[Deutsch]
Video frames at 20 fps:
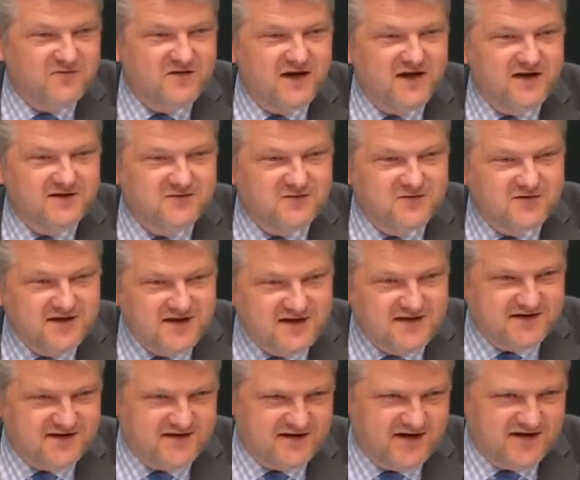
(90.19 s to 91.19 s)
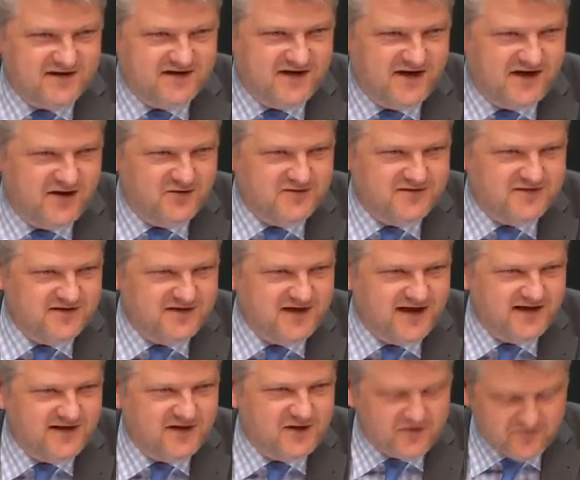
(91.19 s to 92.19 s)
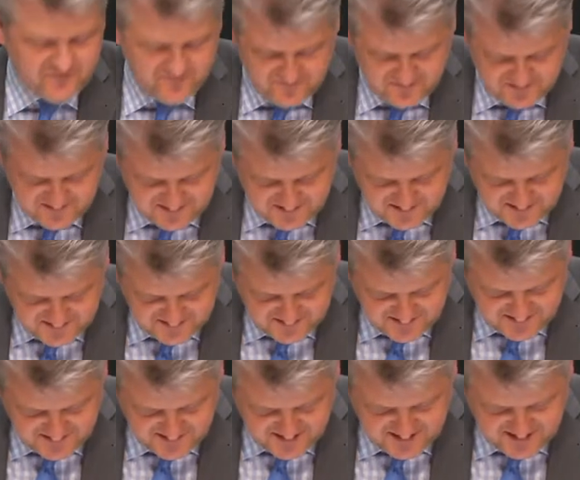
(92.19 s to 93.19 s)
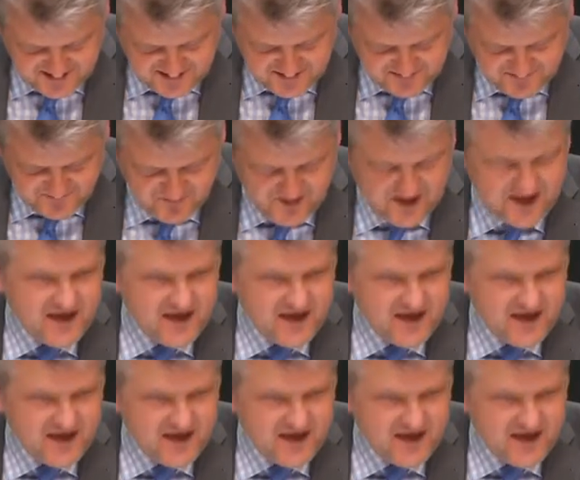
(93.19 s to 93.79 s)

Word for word: Wir also nicht in ein Chaos hineinlaufen, wie Sie das hier gerne